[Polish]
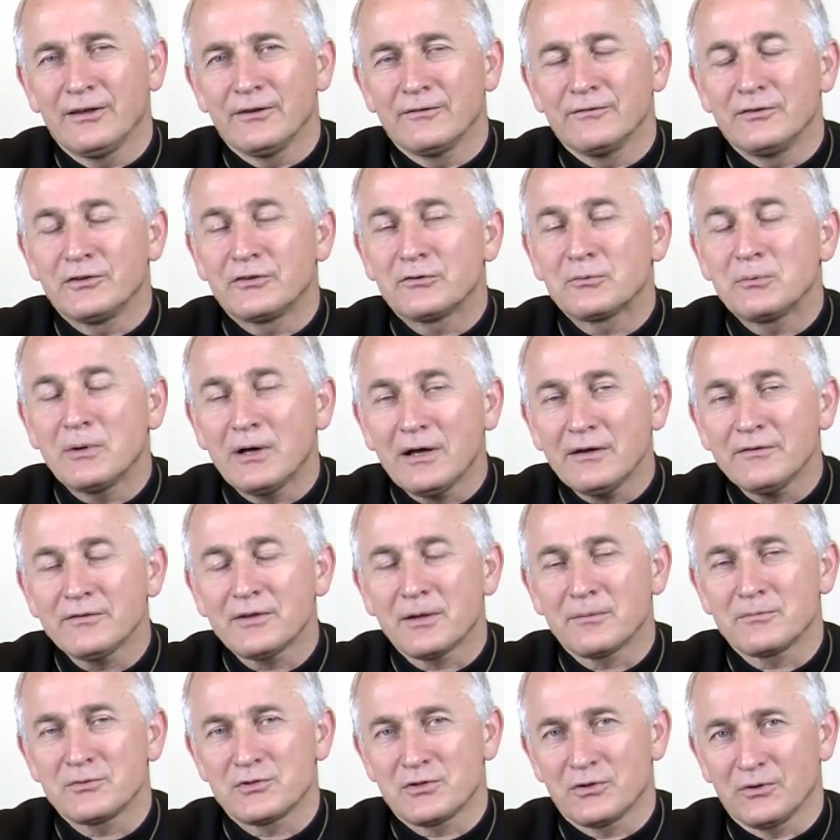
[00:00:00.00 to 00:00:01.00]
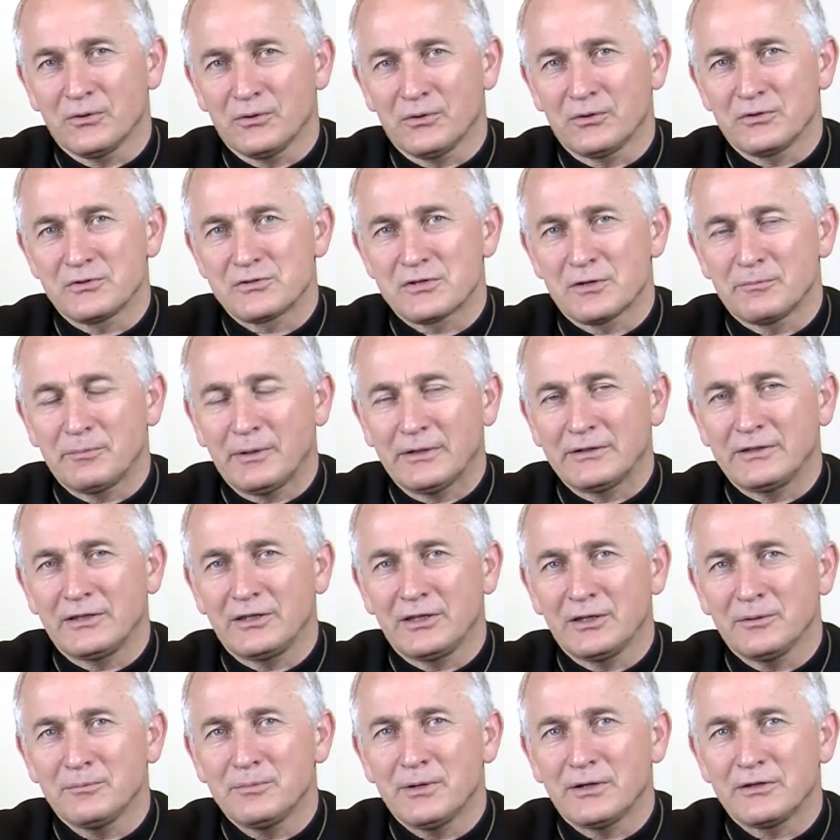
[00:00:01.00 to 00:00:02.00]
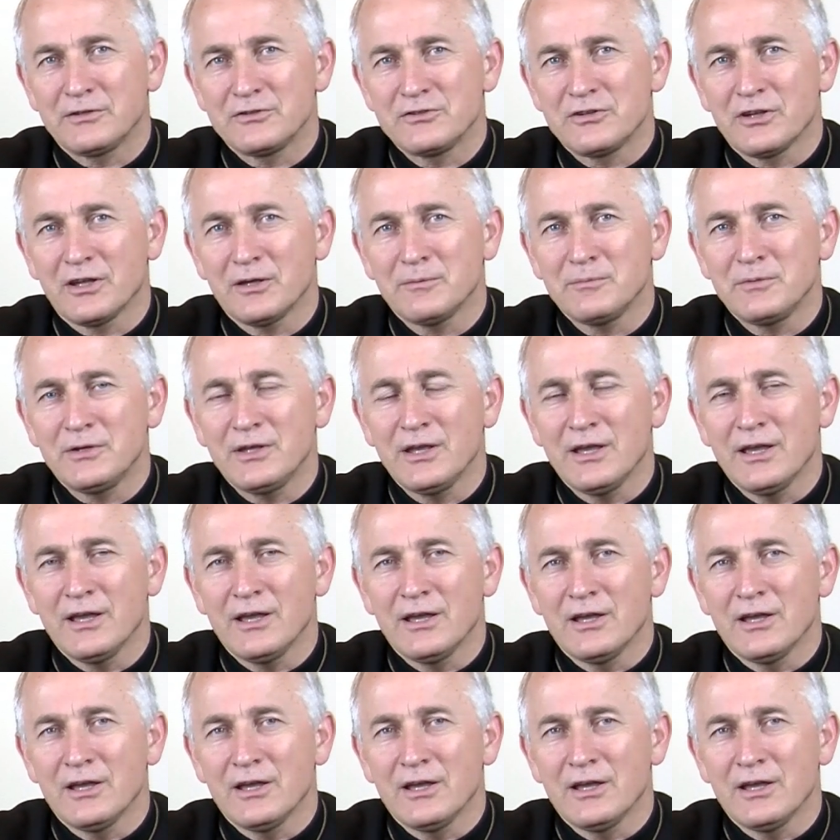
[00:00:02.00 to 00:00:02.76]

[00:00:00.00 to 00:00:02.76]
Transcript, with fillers: Wysławiam Cię, Ojcze, Panie nieba i ziemi,